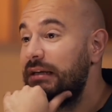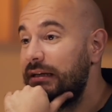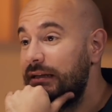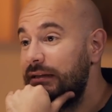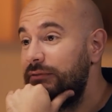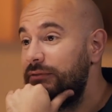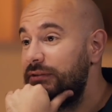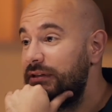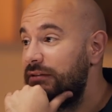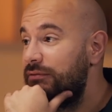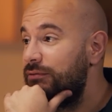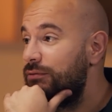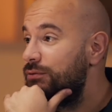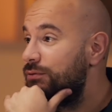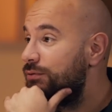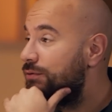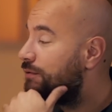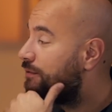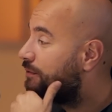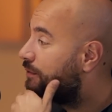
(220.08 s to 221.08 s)
malade, vous êtes
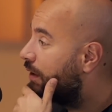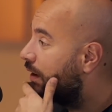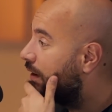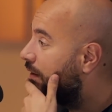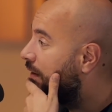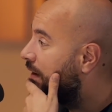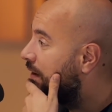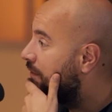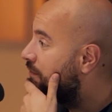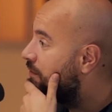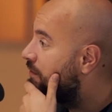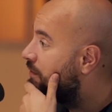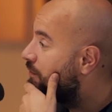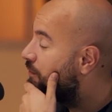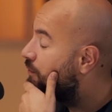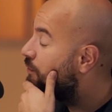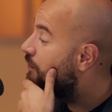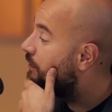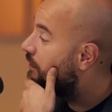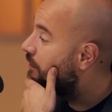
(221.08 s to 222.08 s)
venu le voir et vous êtes venu
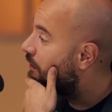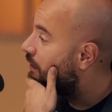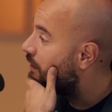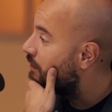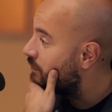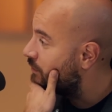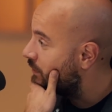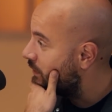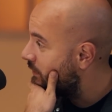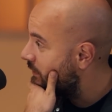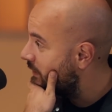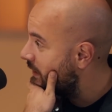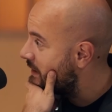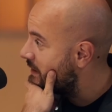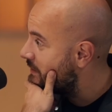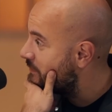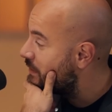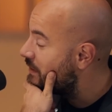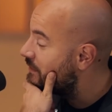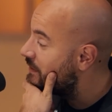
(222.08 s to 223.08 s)
lui dire au revoir et
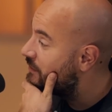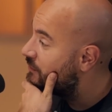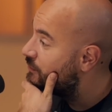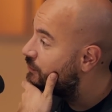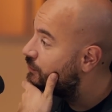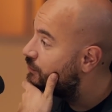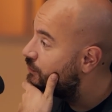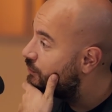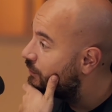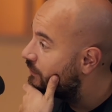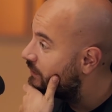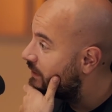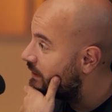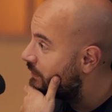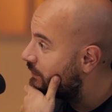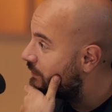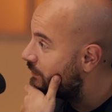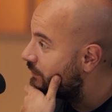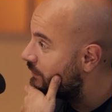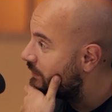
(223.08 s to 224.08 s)
vous m'avez soutenu dans
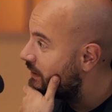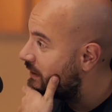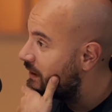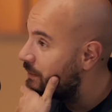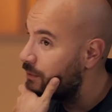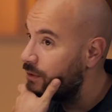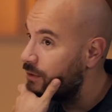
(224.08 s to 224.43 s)
cette, dans cette